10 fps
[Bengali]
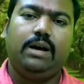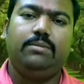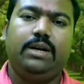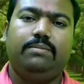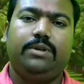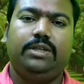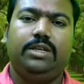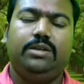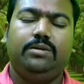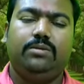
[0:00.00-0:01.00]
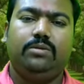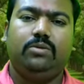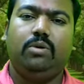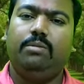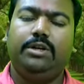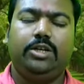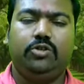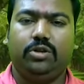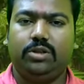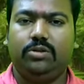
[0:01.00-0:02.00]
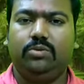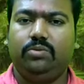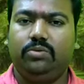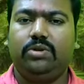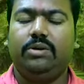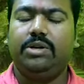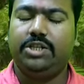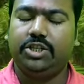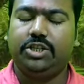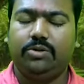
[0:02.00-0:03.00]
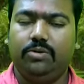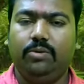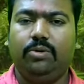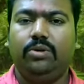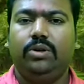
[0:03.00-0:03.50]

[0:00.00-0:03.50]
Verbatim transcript: আমি আপনাদের কমেন্টের যথাযথ উত্তর দেওয়ার চেষ্টা করব